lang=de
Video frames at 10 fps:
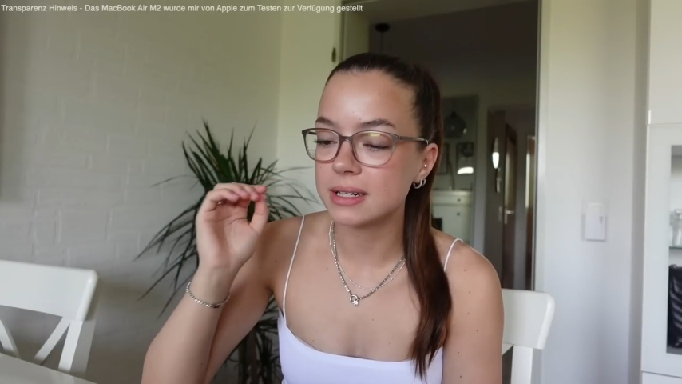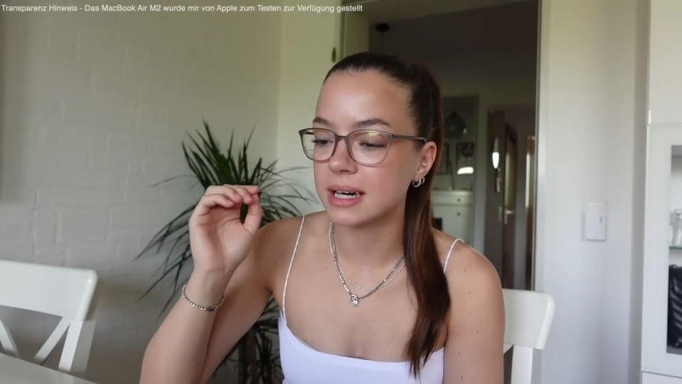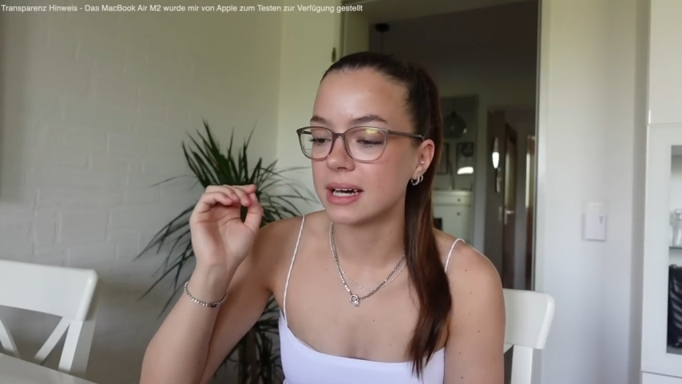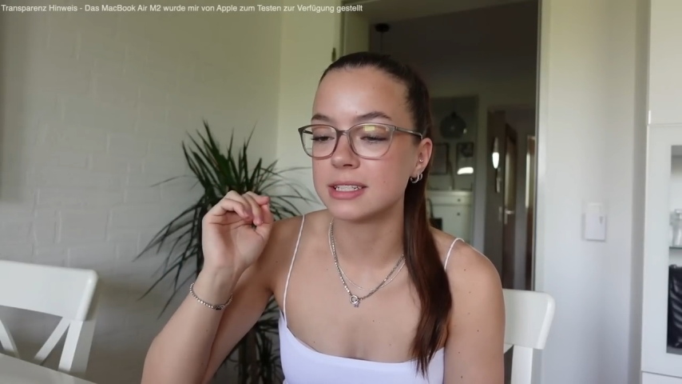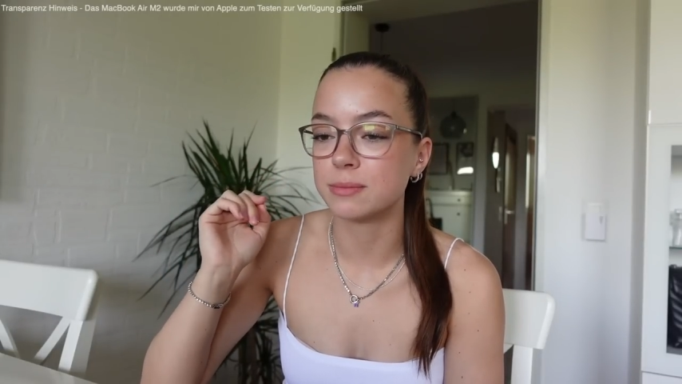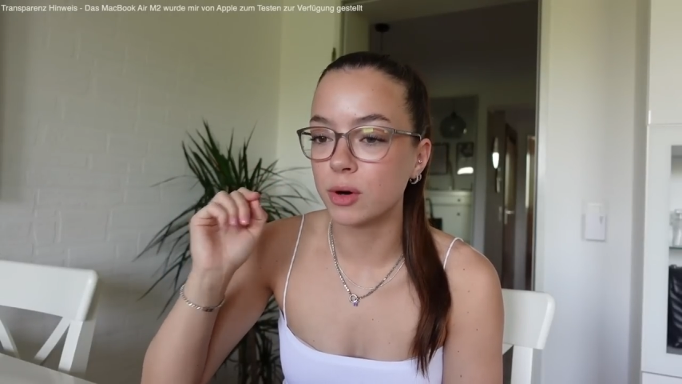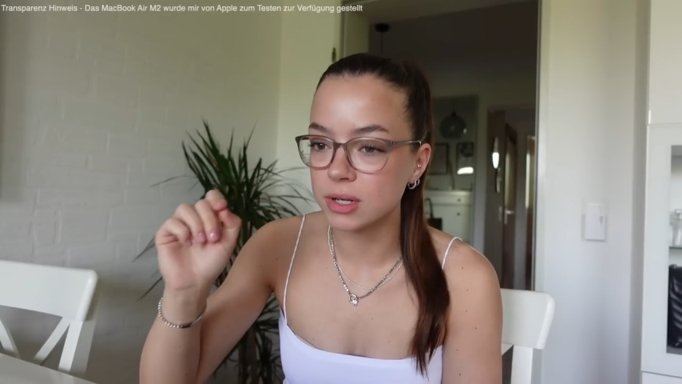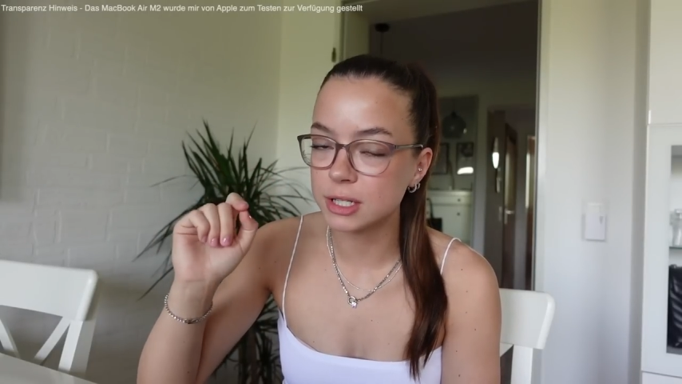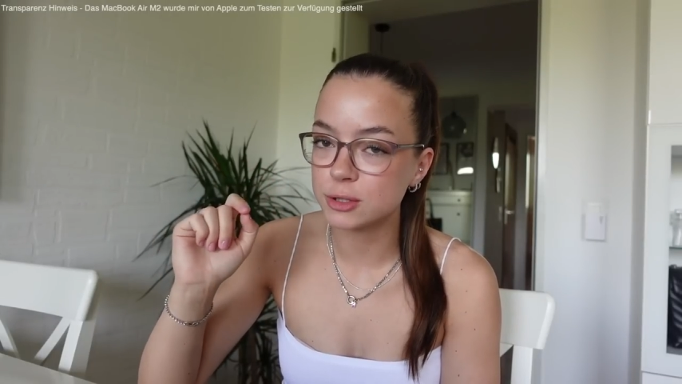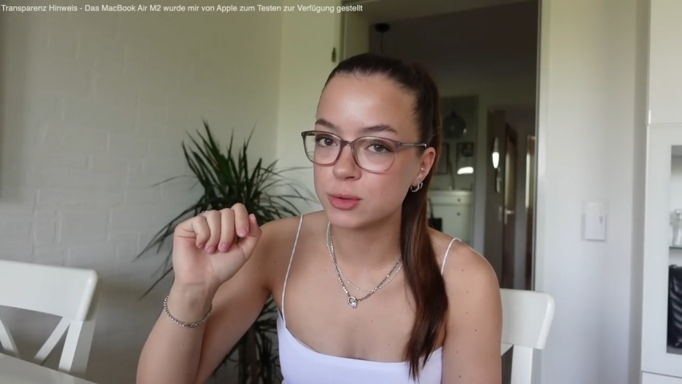Gerade im
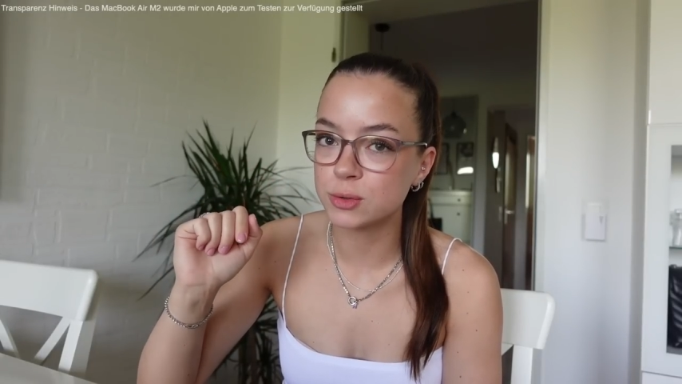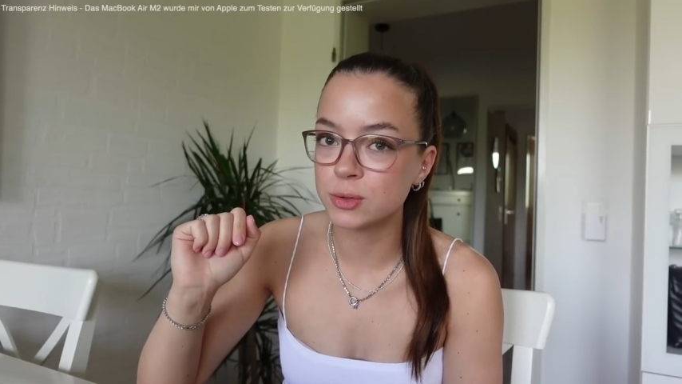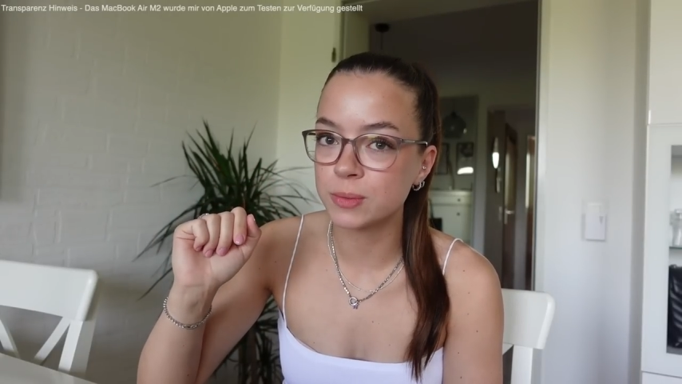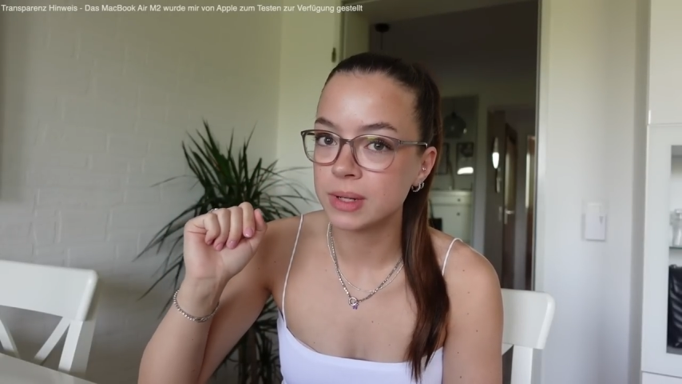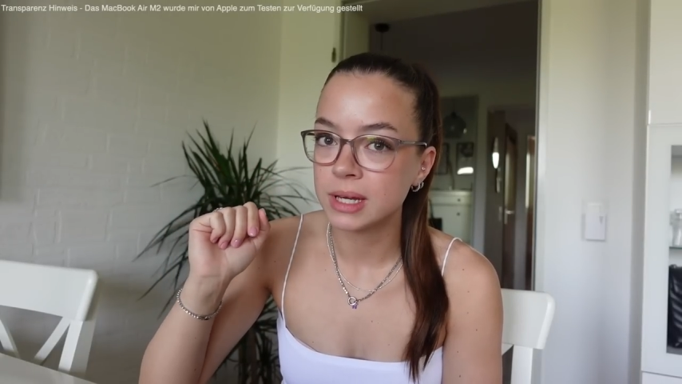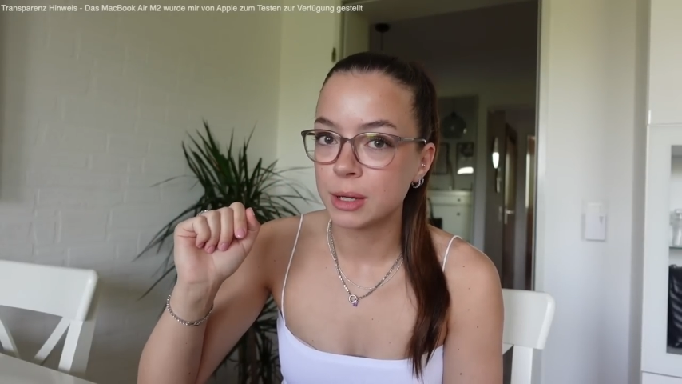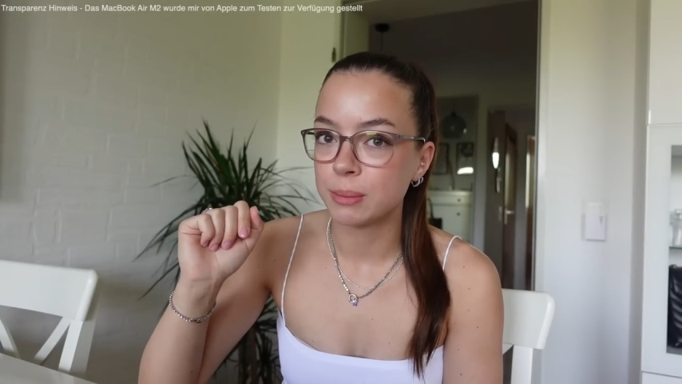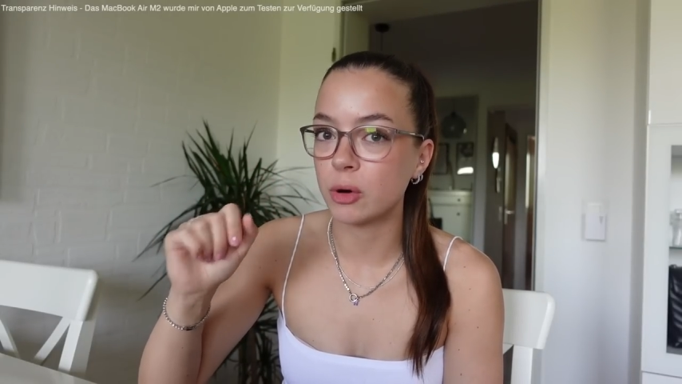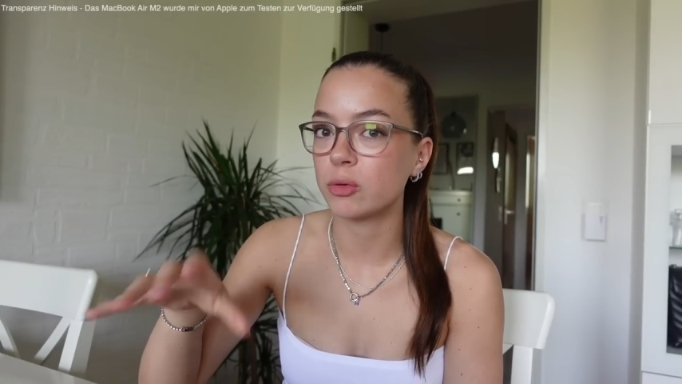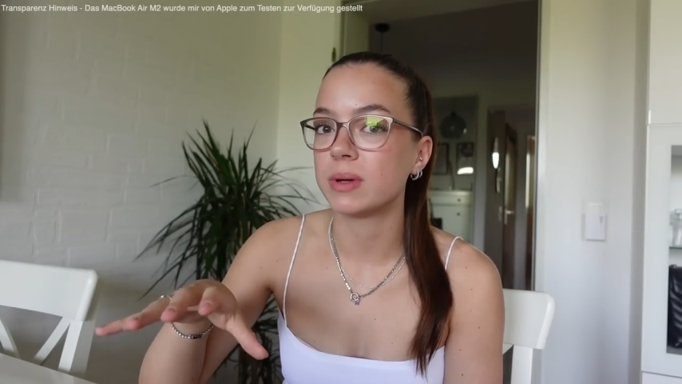Online-Studium braucht